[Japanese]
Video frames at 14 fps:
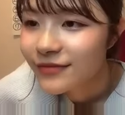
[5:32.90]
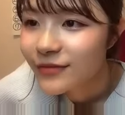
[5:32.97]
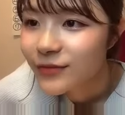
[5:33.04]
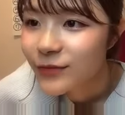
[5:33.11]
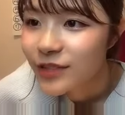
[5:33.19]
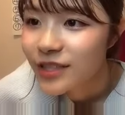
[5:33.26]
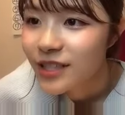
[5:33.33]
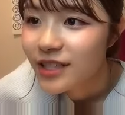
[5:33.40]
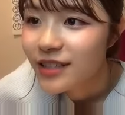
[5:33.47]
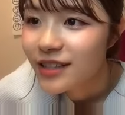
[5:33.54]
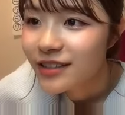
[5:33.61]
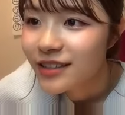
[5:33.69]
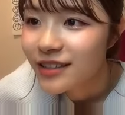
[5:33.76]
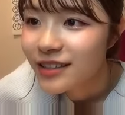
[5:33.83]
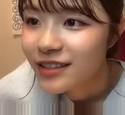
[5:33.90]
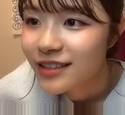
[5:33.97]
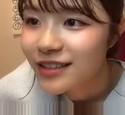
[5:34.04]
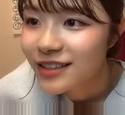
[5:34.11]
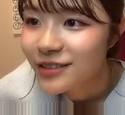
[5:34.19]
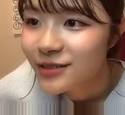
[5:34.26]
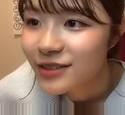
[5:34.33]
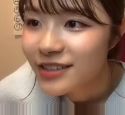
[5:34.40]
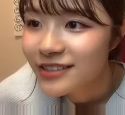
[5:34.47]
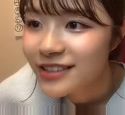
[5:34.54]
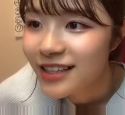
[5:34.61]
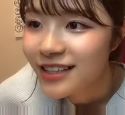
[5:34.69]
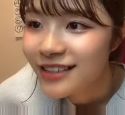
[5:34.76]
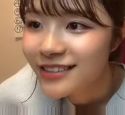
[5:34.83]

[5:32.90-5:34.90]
持ち上げ方が適当で草